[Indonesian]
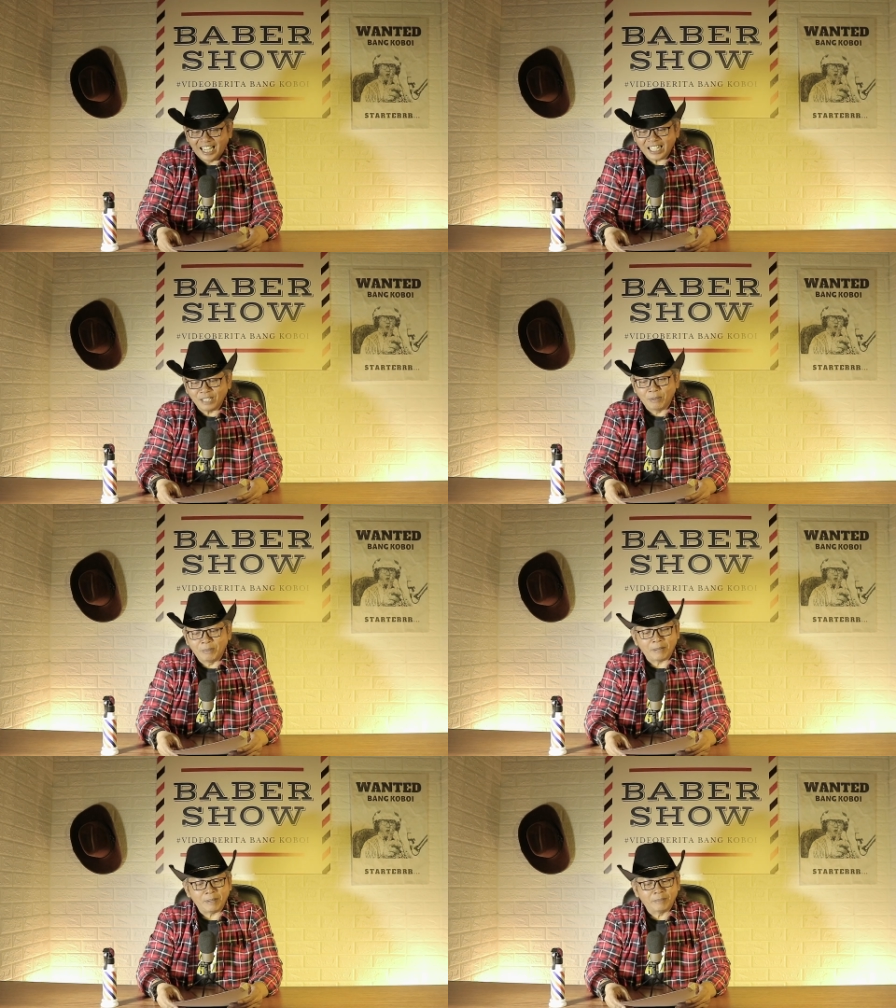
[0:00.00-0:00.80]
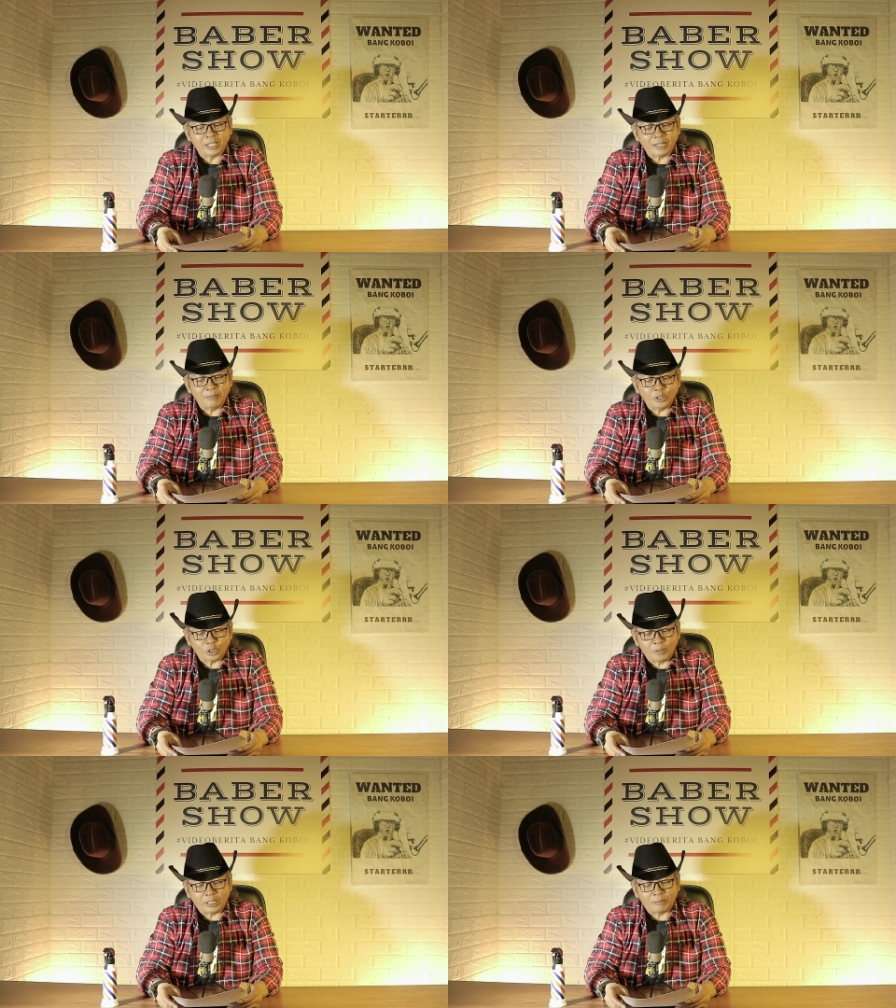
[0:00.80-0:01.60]
Ada beberapa berita
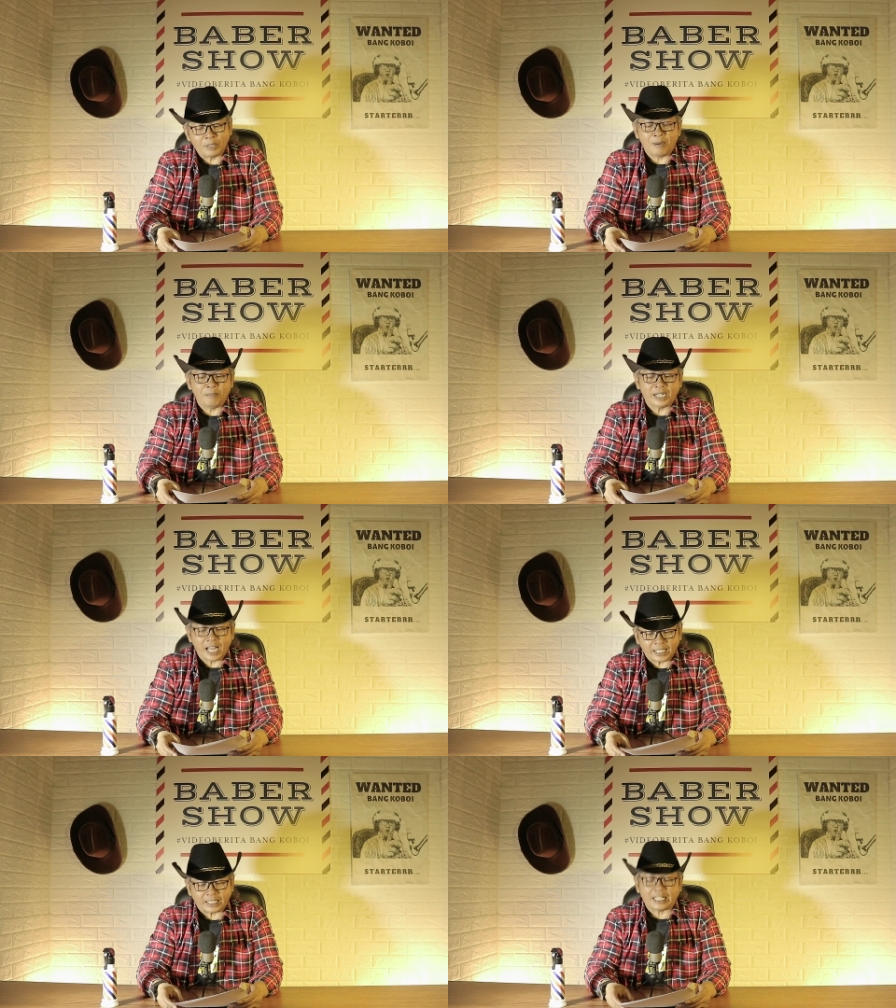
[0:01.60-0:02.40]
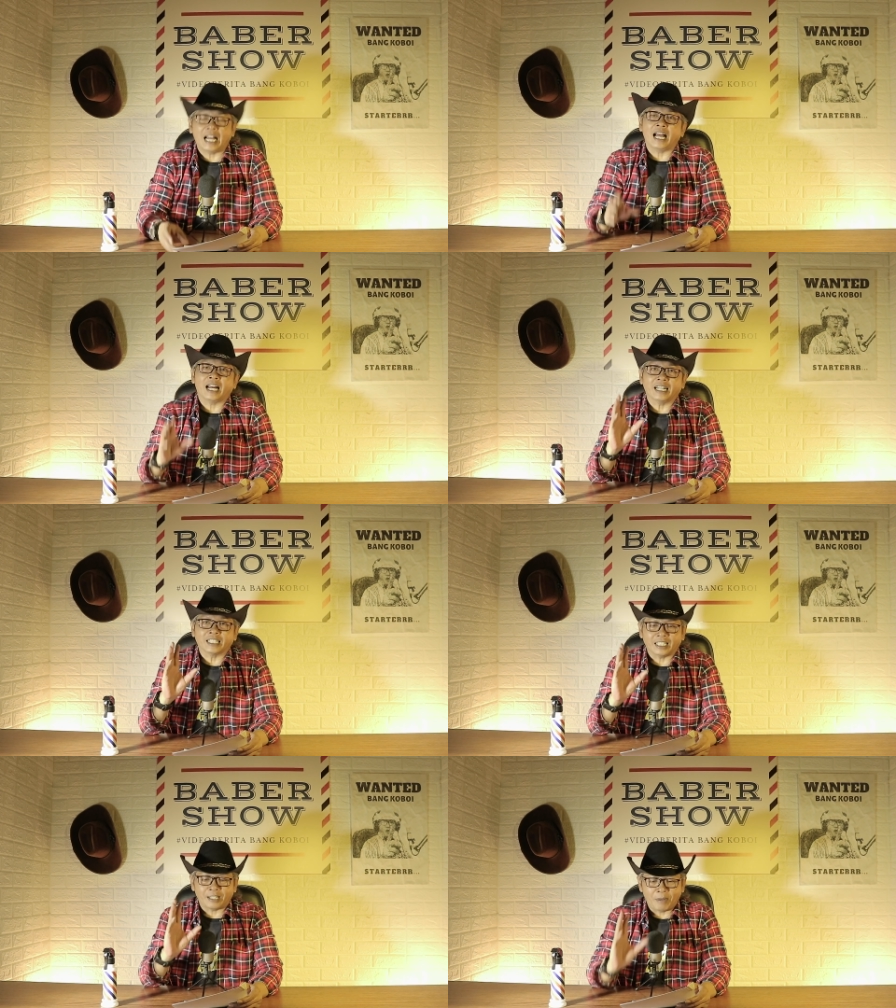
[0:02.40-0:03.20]
otomotif yang menarik yang
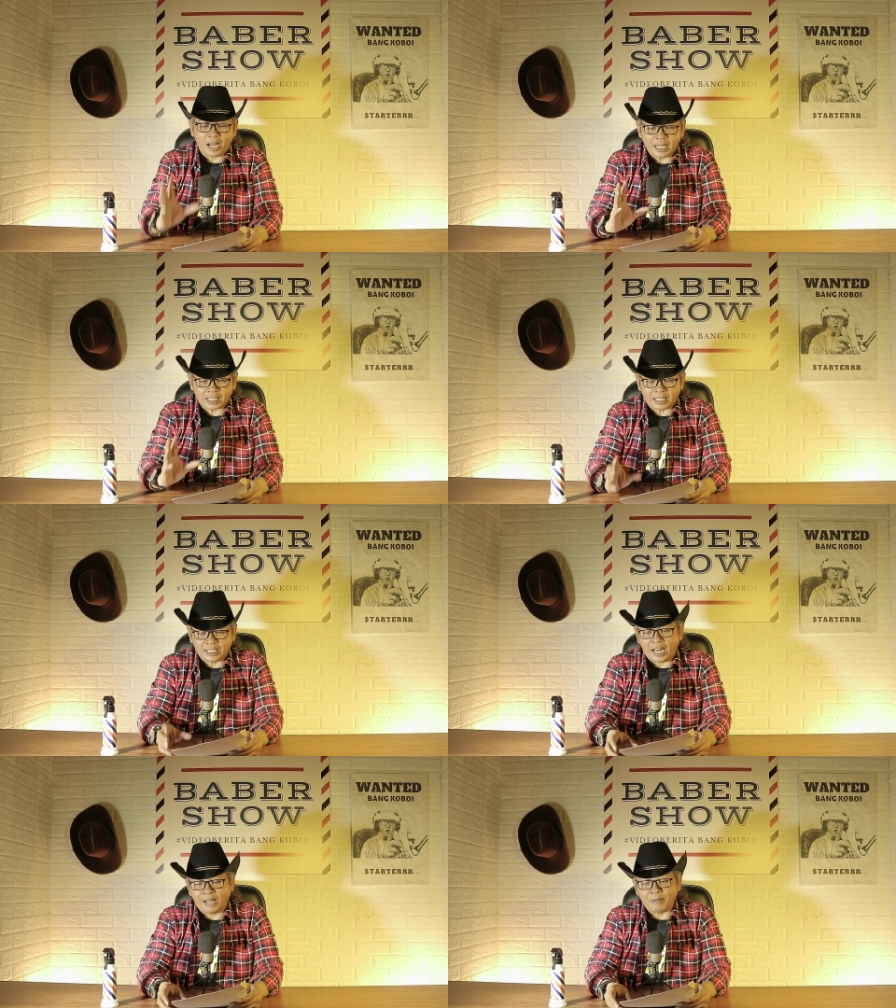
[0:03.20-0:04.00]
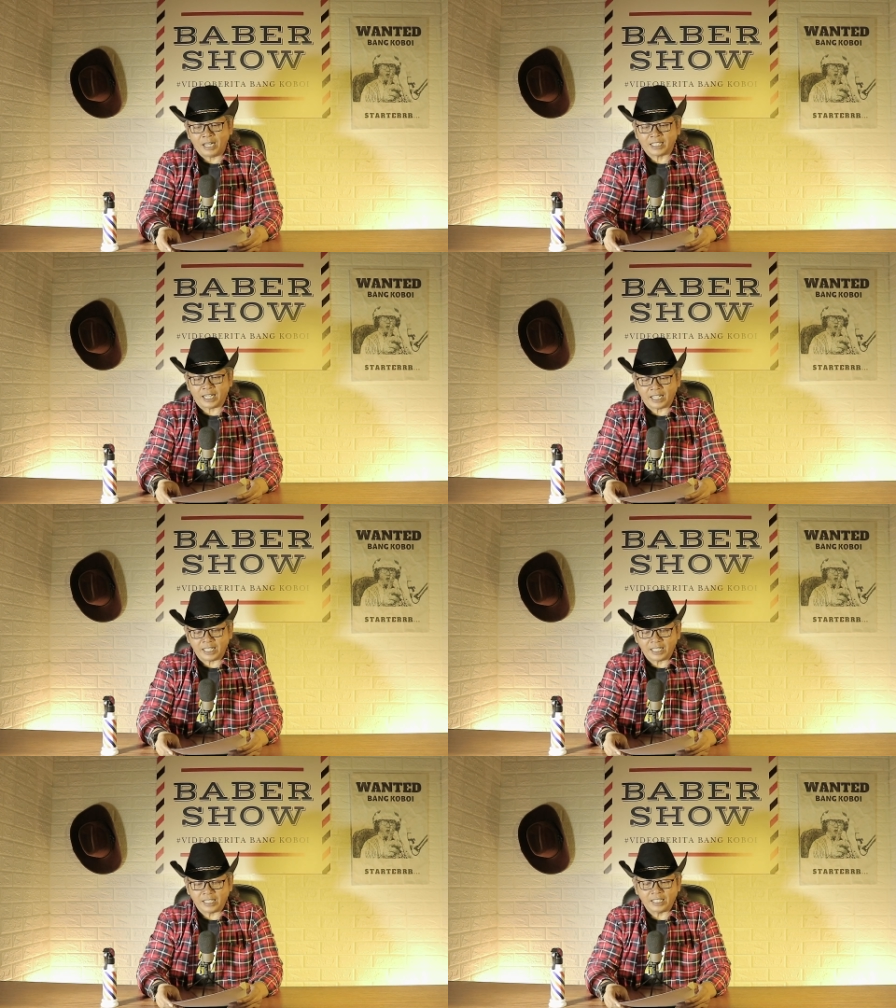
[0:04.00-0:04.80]
akan kita bahas dalam acara
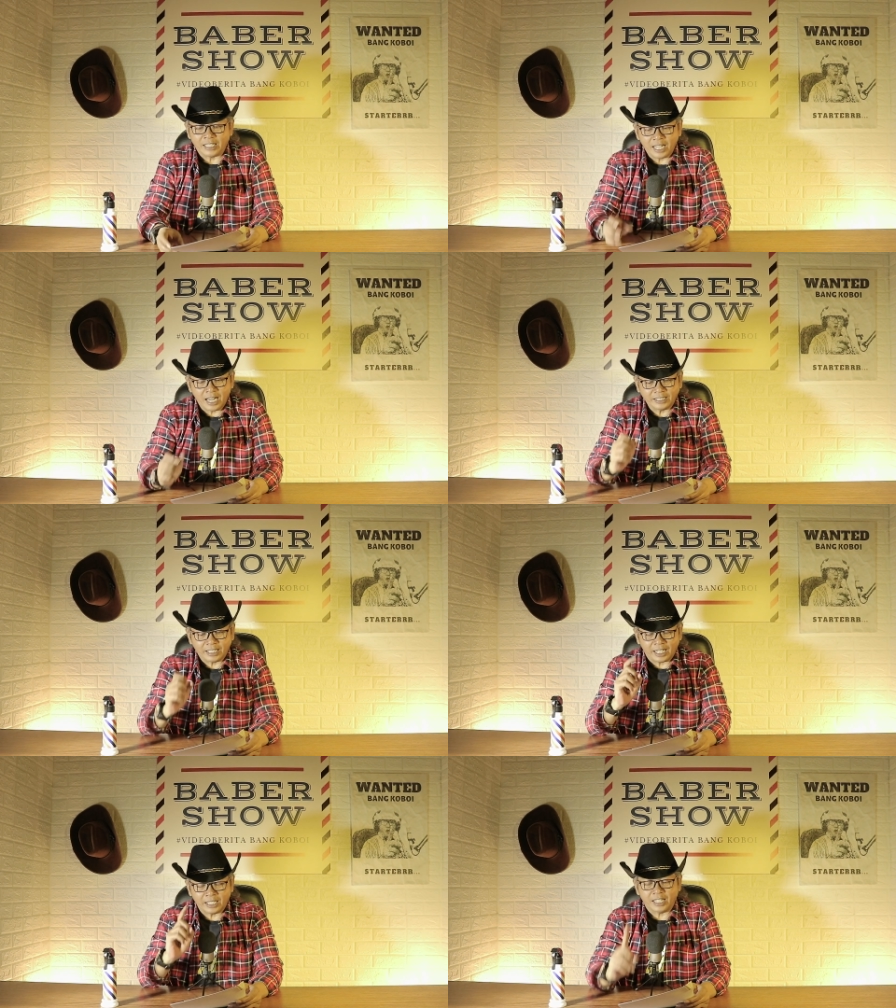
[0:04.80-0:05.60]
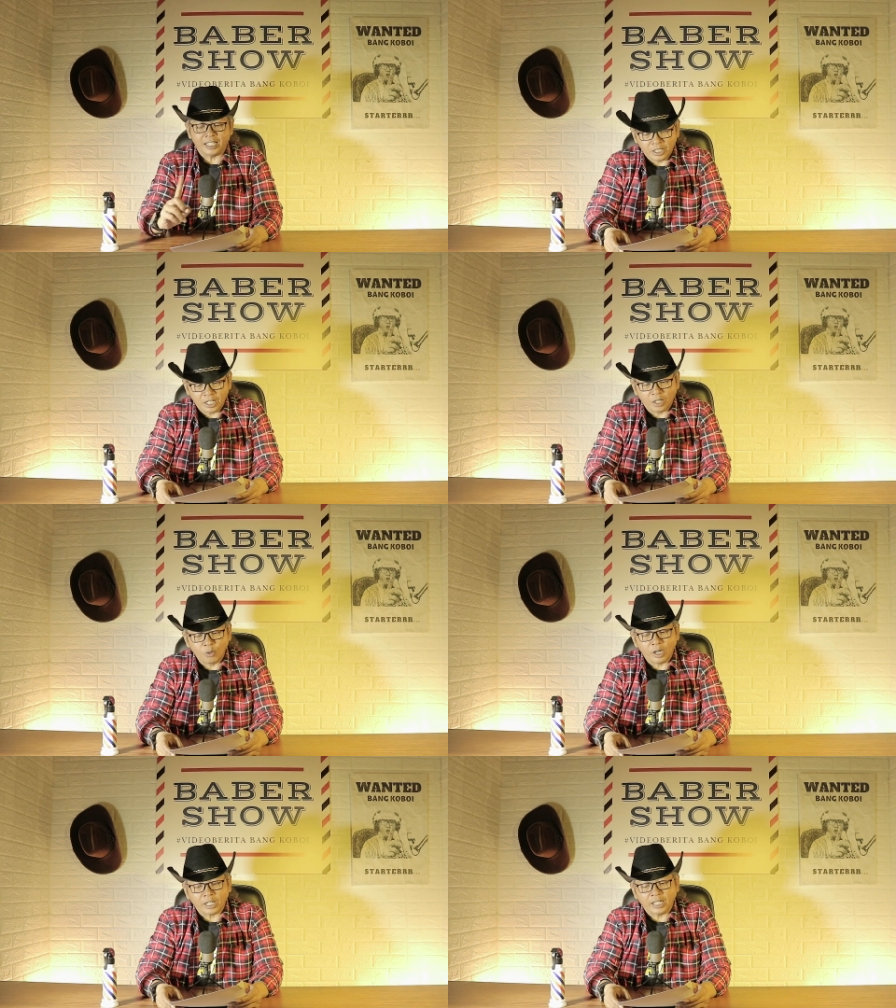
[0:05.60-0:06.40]
ini. Di antaranya
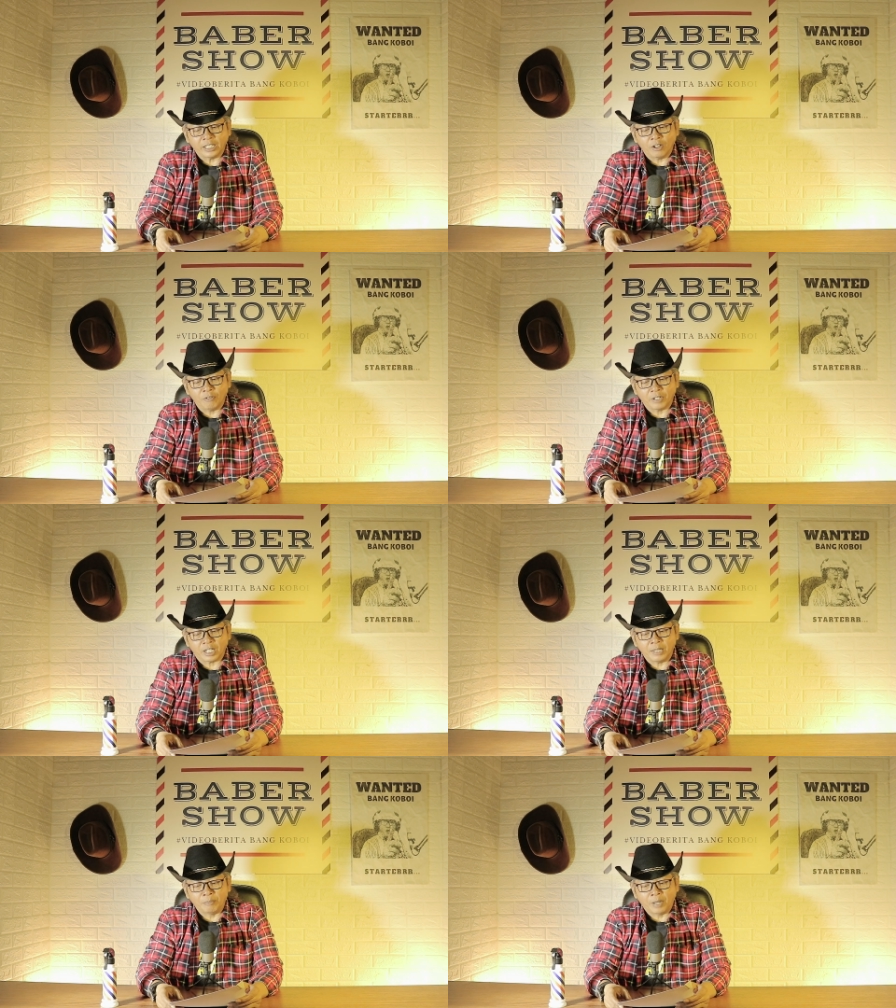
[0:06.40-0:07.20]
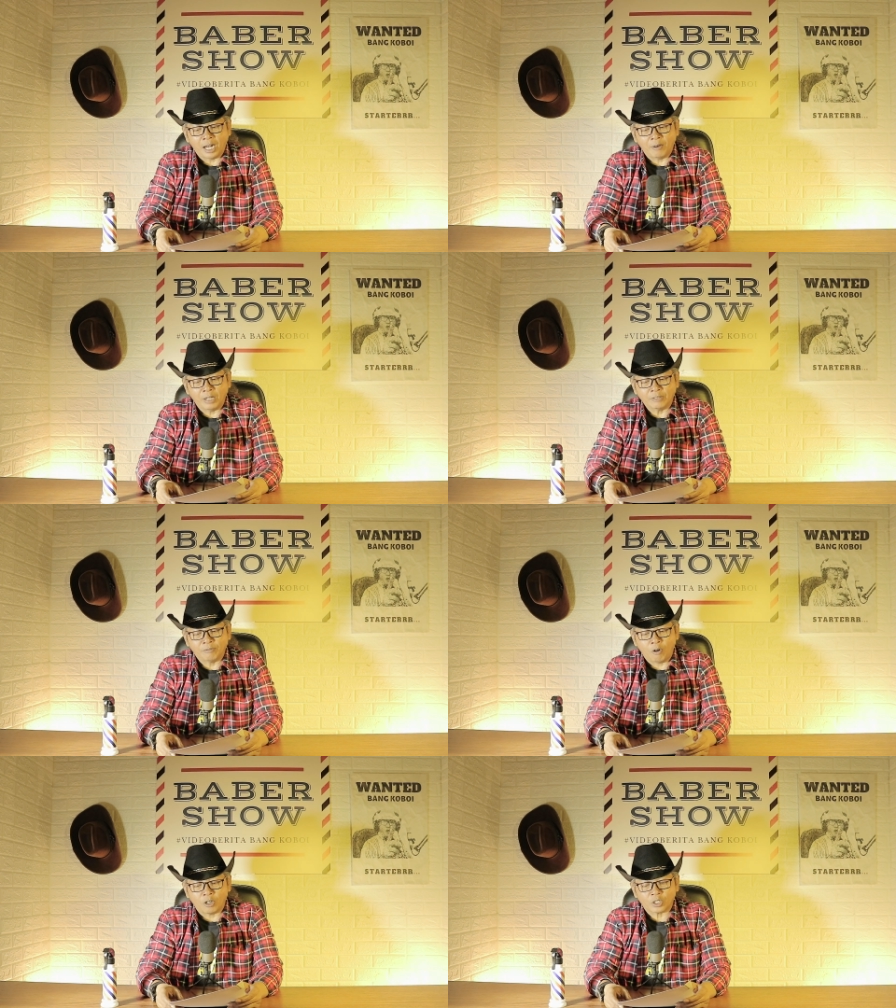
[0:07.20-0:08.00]
Jaguar Land Rover melawan
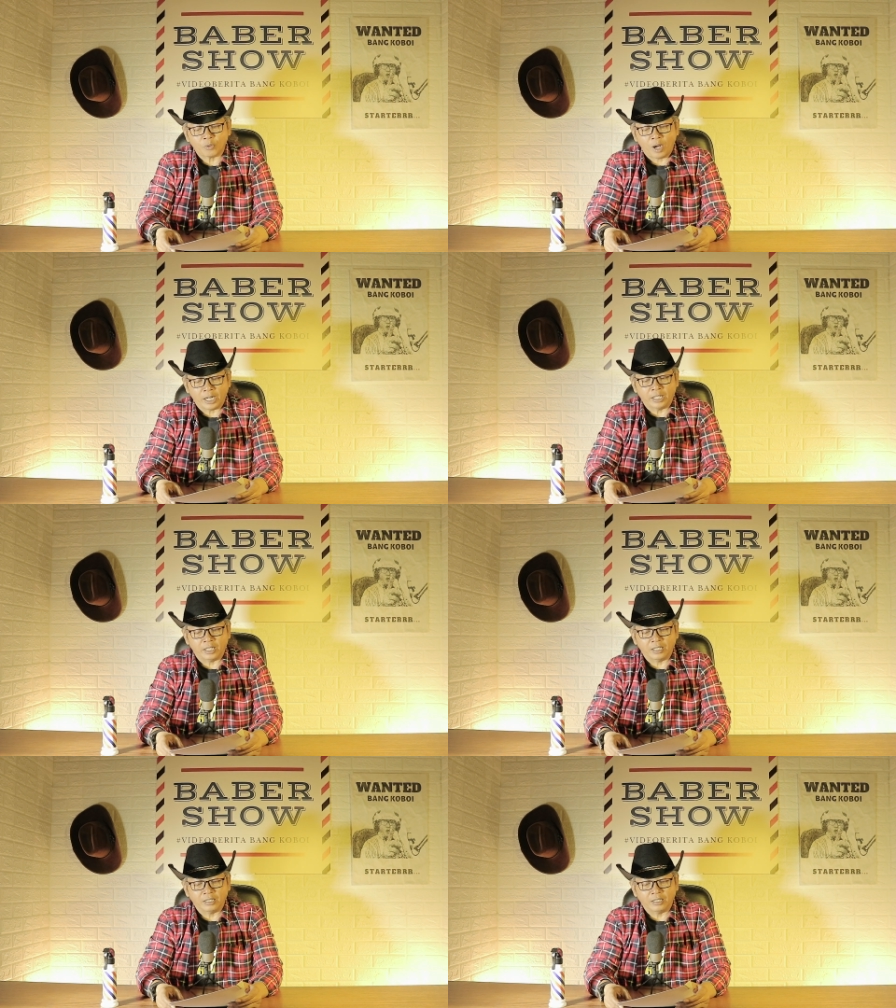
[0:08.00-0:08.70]
Volkswagen.